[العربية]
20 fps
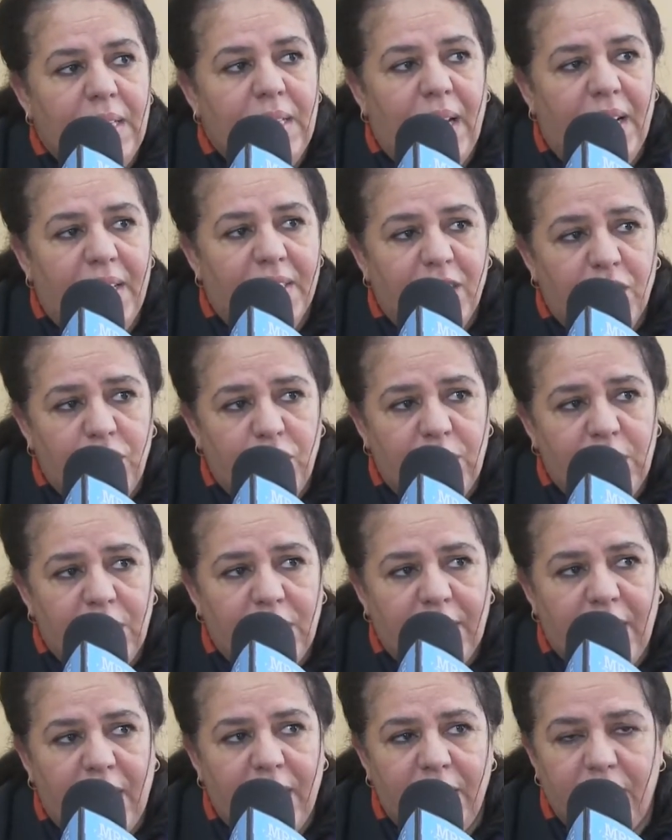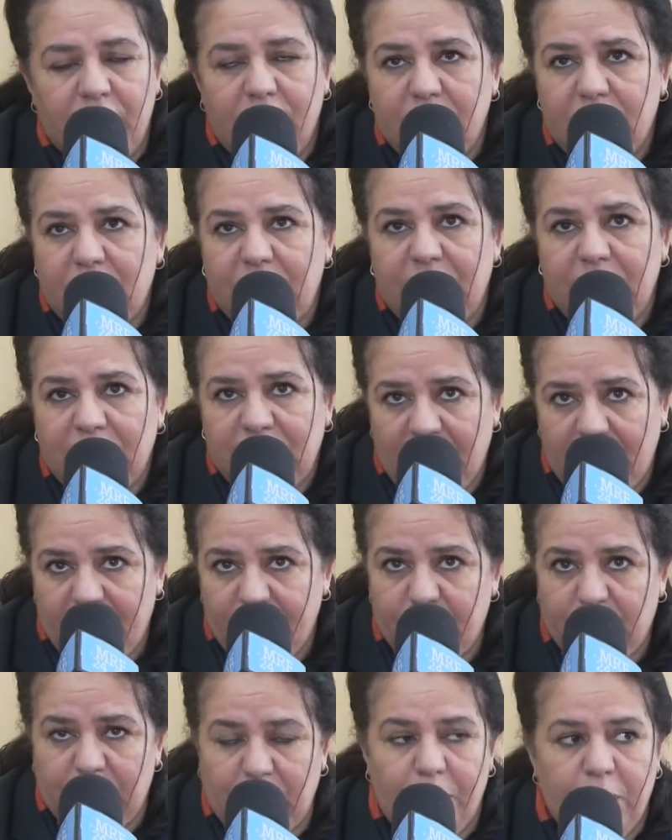إلى 11 يناير سنة
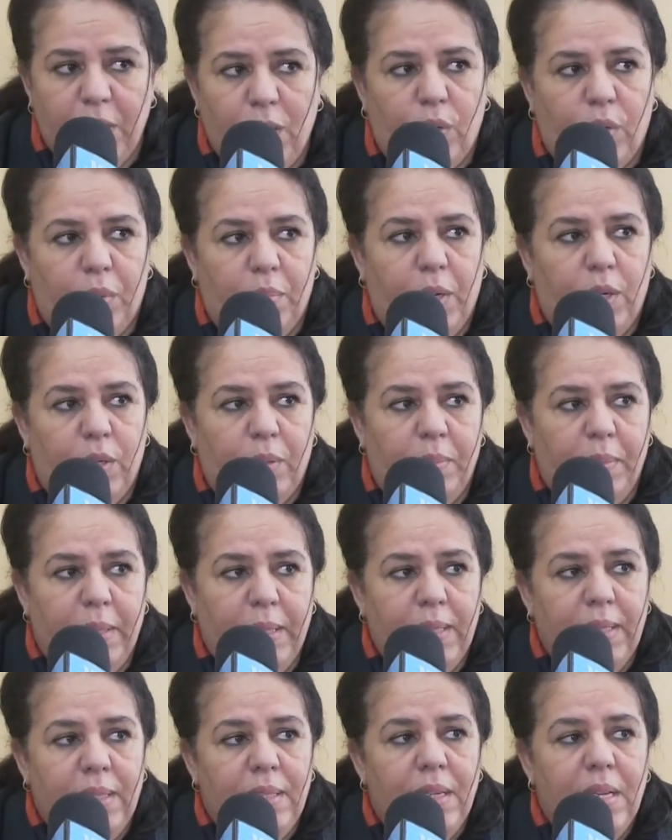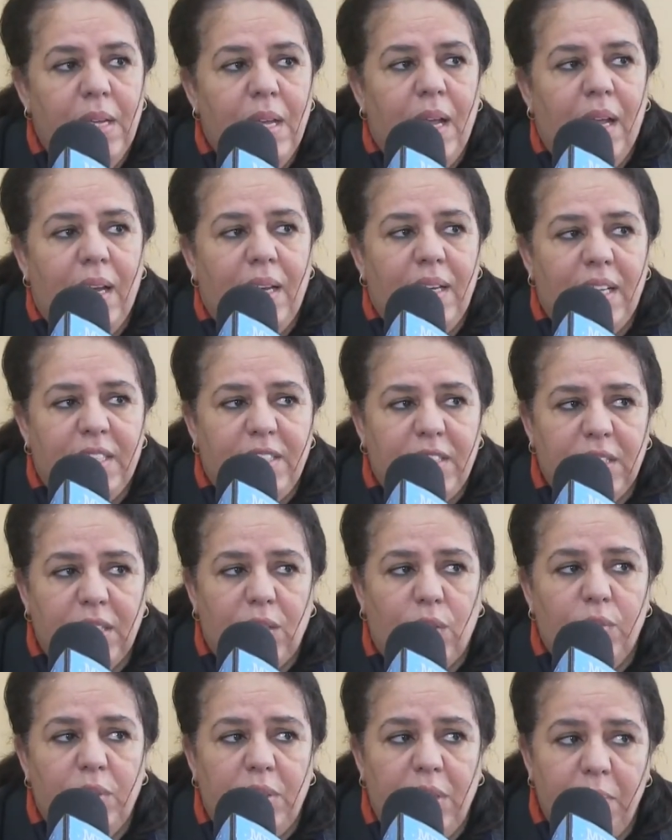1944
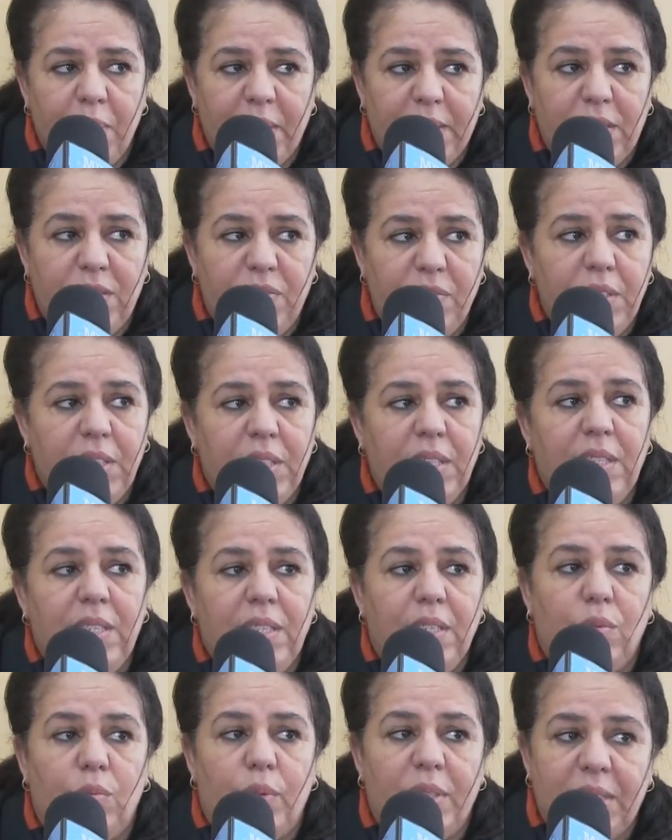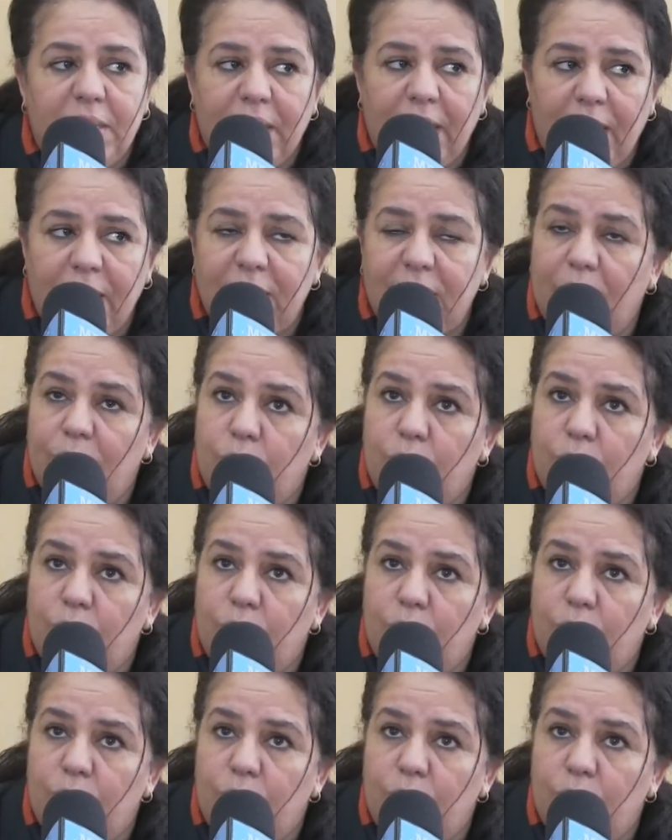التي قدمت فيه وثيقة